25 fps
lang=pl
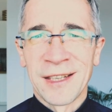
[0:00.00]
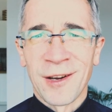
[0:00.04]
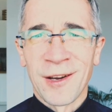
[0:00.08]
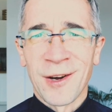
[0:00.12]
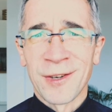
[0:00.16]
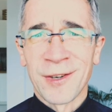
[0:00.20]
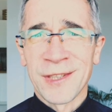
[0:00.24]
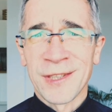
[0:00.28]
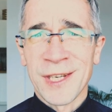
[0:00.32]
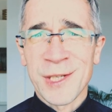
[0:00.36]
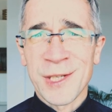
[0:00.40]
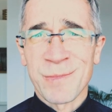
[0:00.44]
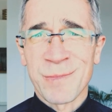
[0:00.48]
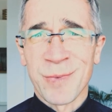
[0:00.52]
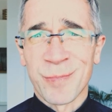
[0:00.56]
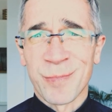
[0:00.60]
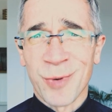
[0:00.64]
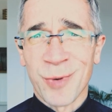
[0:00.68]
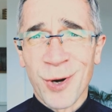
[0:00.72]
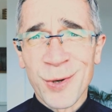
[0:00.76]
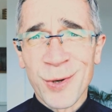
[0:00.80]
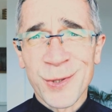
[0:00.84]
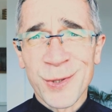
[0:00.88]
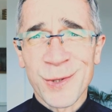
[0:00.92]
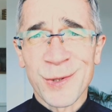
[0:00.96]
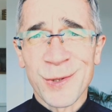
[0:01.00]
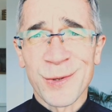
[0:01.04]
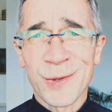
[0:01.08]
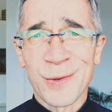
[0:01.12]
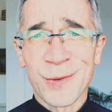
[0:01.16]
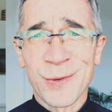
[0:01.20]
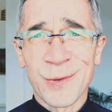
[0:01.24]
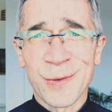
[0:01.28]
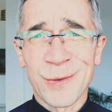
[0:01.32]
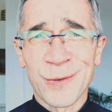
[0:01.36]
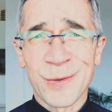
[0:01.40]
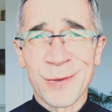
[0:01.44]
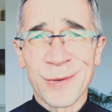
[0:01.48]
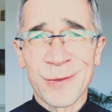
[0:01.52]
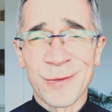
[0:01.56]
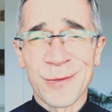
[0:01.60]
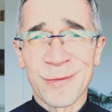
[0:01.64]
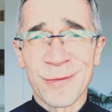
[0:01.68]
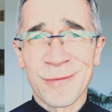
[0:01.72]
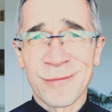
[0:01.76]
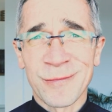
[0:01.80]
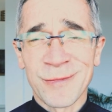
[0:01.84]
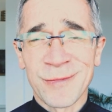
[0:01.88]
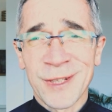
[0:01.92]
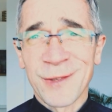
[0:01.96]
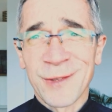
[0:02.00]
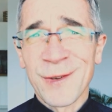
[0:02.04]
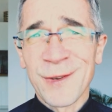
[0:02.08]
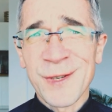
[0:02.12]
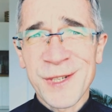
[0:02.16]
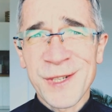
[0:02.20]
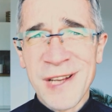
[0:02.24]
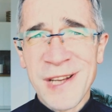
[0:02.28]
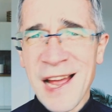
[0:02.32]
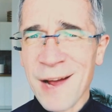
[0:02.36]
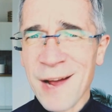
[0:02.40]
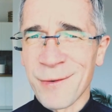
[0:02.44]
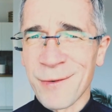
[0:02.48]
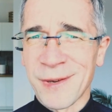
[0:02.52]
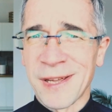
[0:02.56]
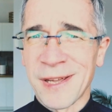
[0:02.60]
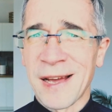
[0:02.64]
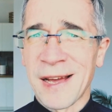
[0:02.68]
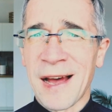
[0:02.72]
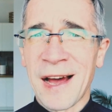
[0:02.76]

On jest po prostu niedojrzały,